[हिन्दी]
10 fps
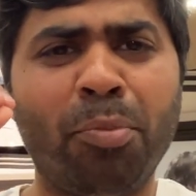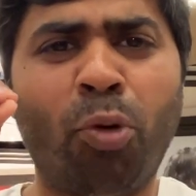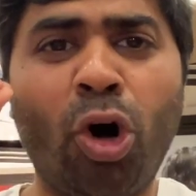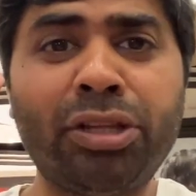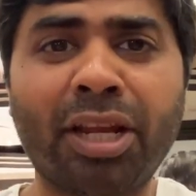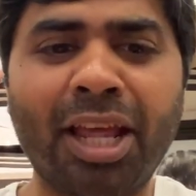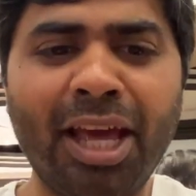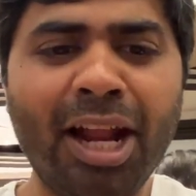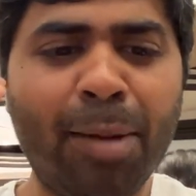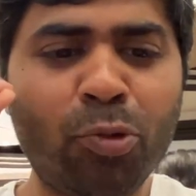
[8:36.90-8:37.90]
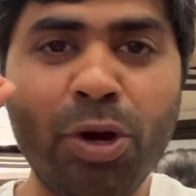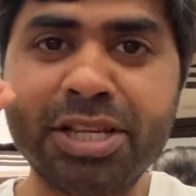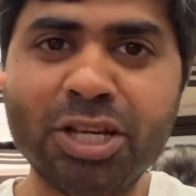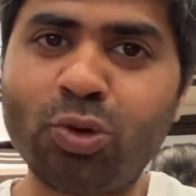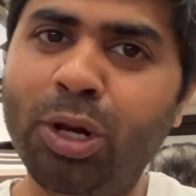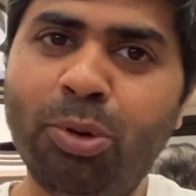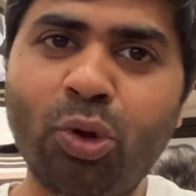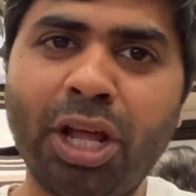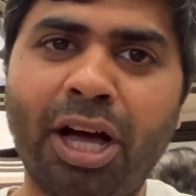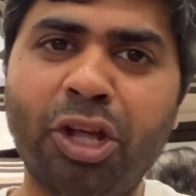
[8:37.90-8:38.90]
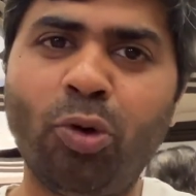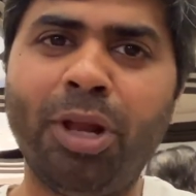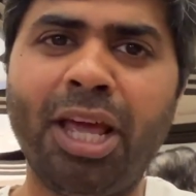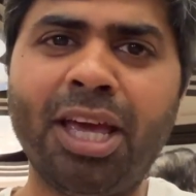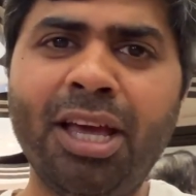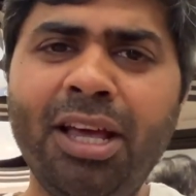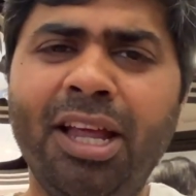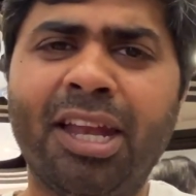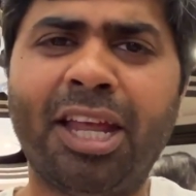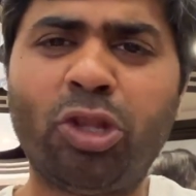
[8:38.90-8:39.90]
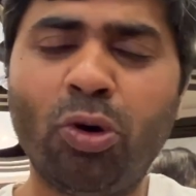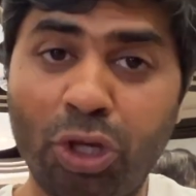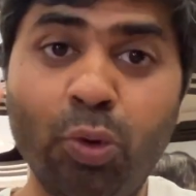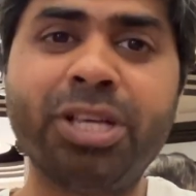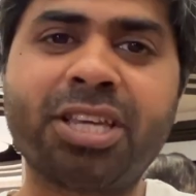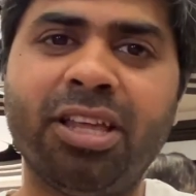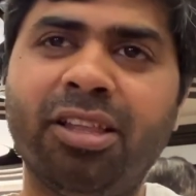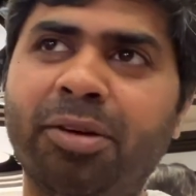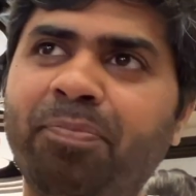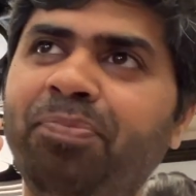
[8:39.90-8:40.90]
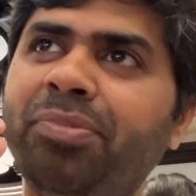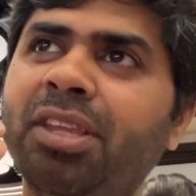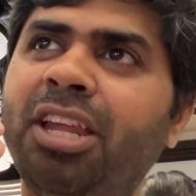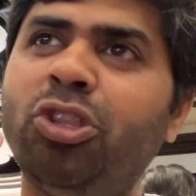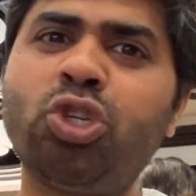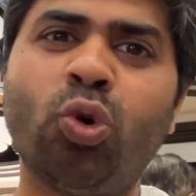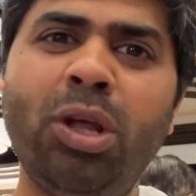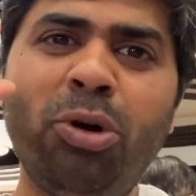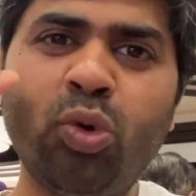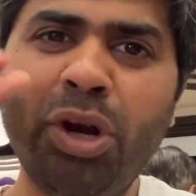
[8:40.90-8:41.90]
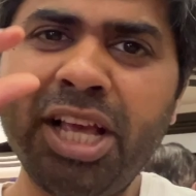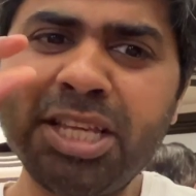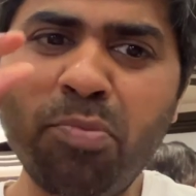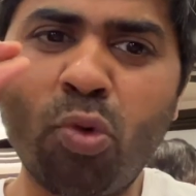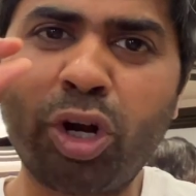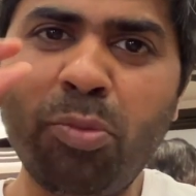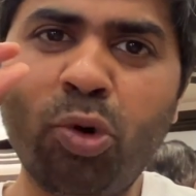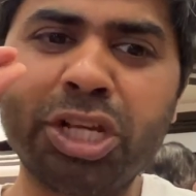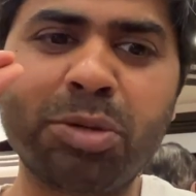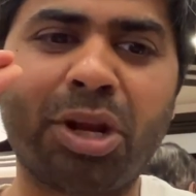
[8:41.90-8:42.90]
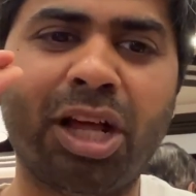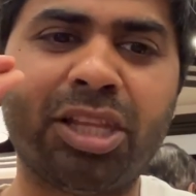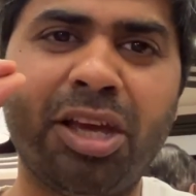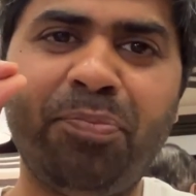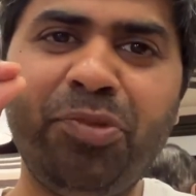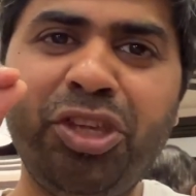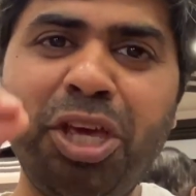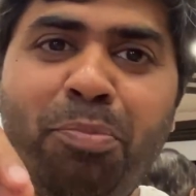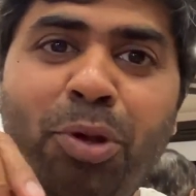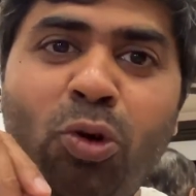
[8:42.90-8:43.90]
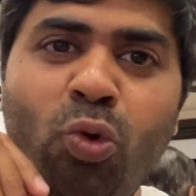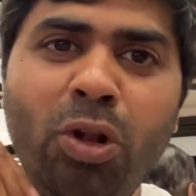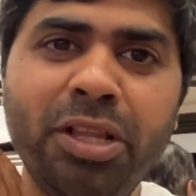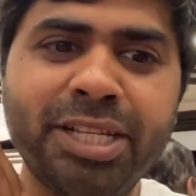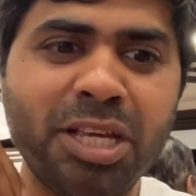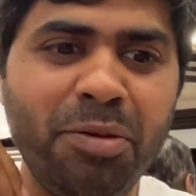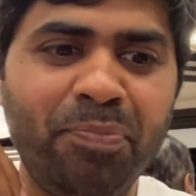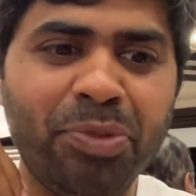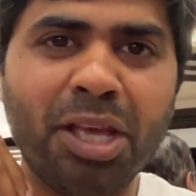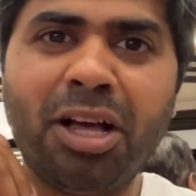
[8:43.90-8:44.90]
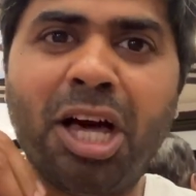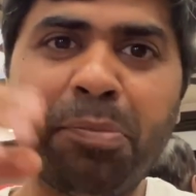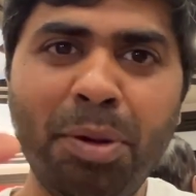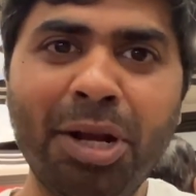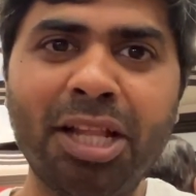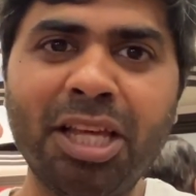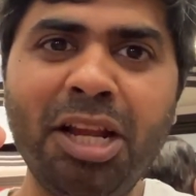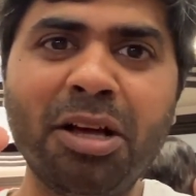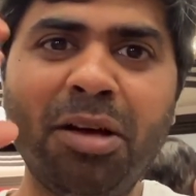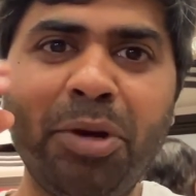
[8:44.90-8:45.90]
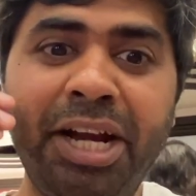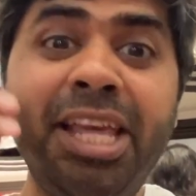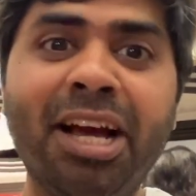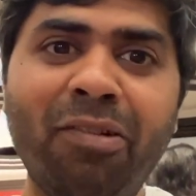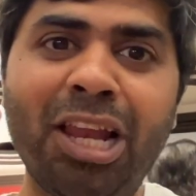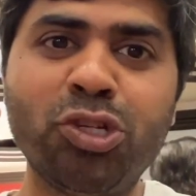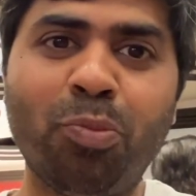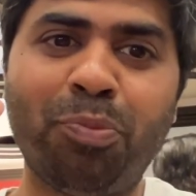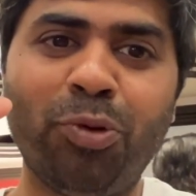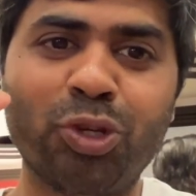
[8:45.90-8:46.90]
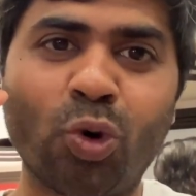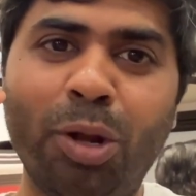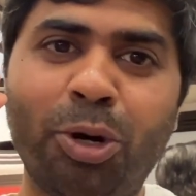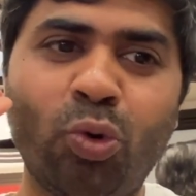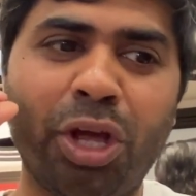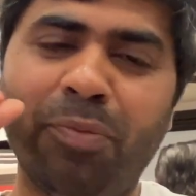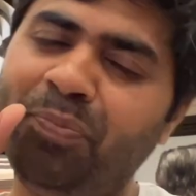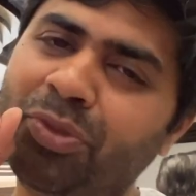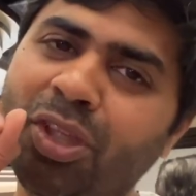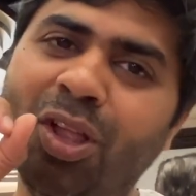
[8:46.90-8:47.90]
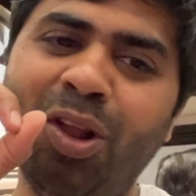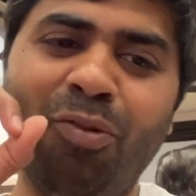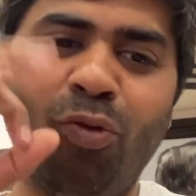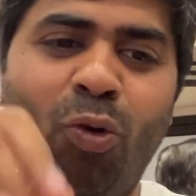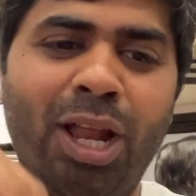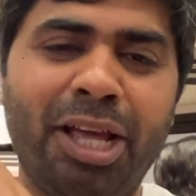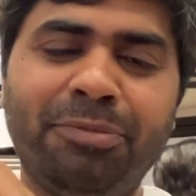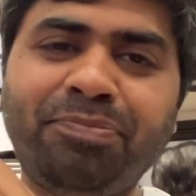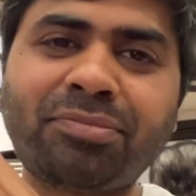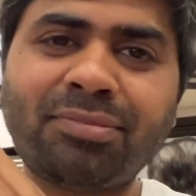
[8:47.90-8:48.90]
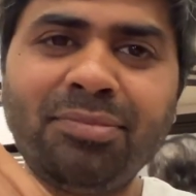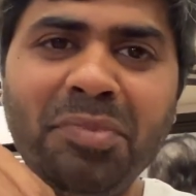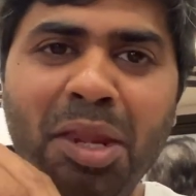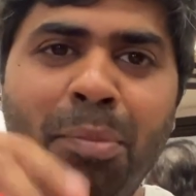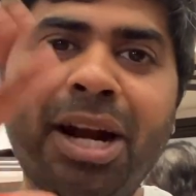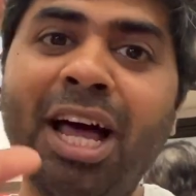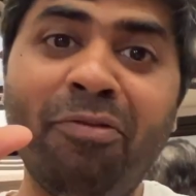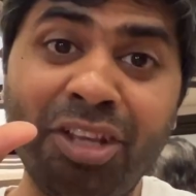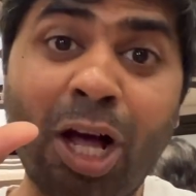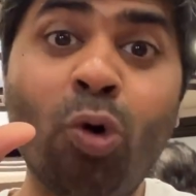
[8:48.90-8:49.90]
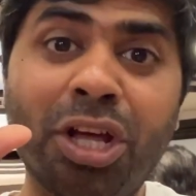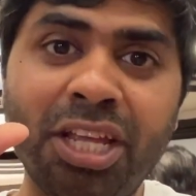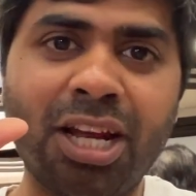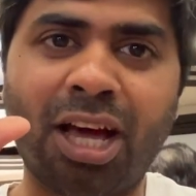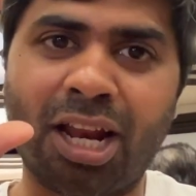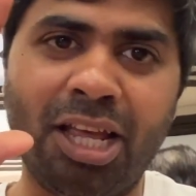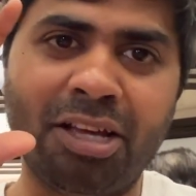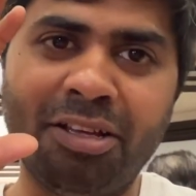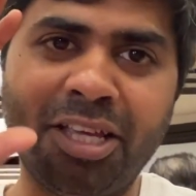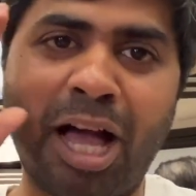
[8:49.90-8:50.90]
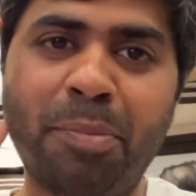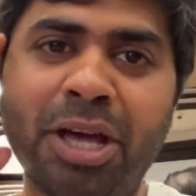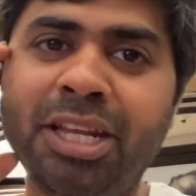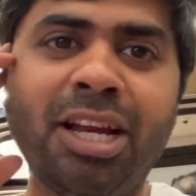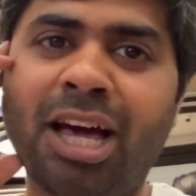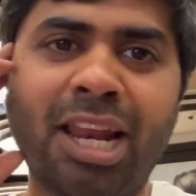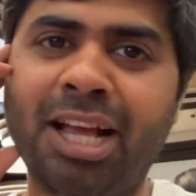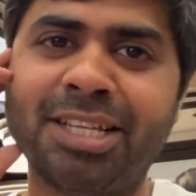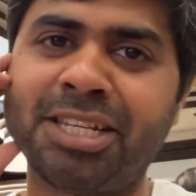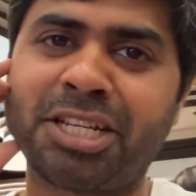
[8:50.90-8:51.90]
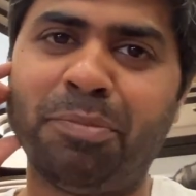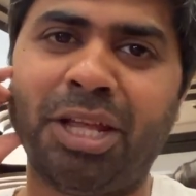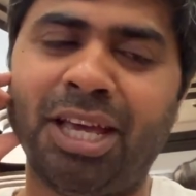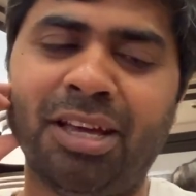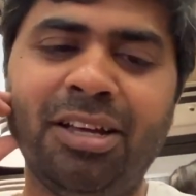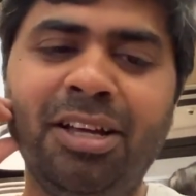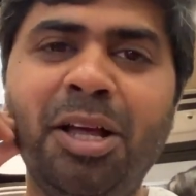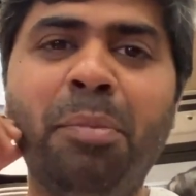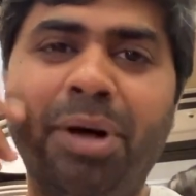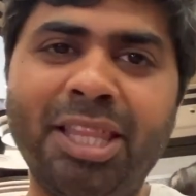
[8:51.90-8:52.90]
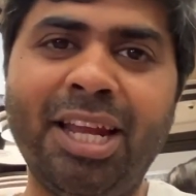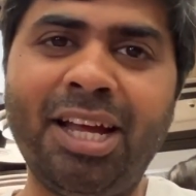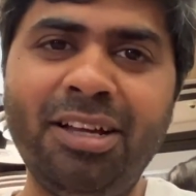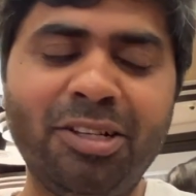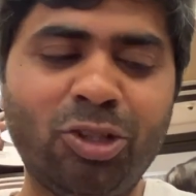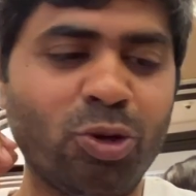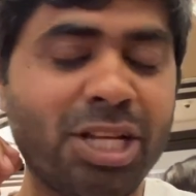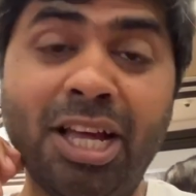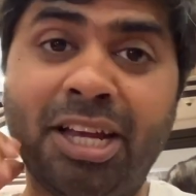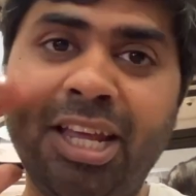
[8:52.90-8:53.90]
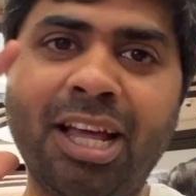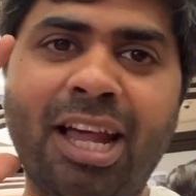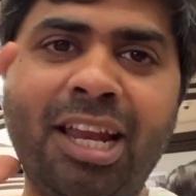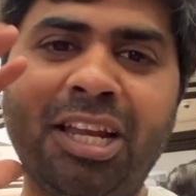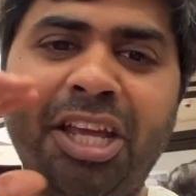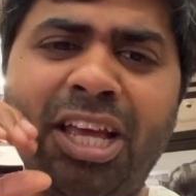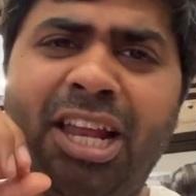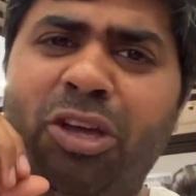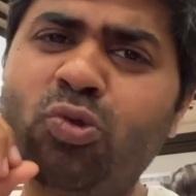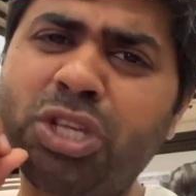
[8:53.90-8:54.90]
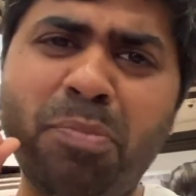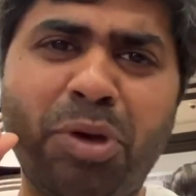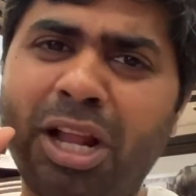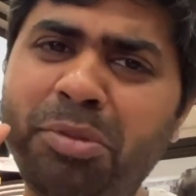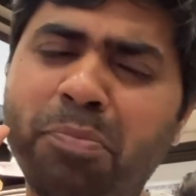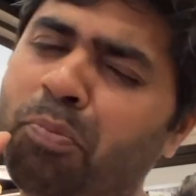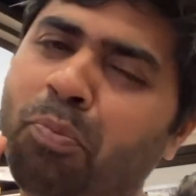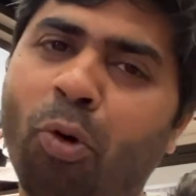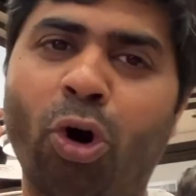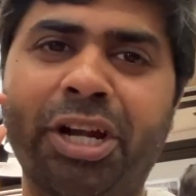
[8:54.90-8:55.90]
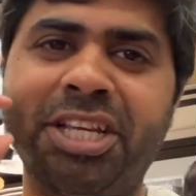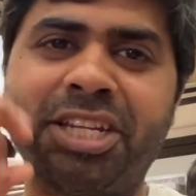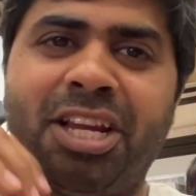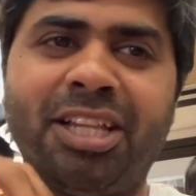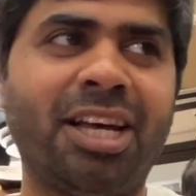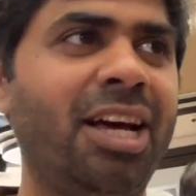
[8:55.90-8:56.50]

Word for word: बहुत रेयर आपको ऐसे छोले भटूरे खाने को मिलेंगे नहीं तो यूएस के अंदर नहीं तो छोले भटूरे ना ऐसे मोटे मोटे से बनाते हैं ये बिल्कुल जैसे घर पे बनाते हैं ना इंडिया के वाले जो छोले भटूरे हैं वो वाले हैं बट हाँ विदाउट अनियन गार्लिक यहाँ पे अनियन गार्लिक का सिस्टम नहीं है मंदिर है तो इसलिए अनियन गार्लिक नहीं है लेकिन उसके बिना भी बहुत टेस्टी रहता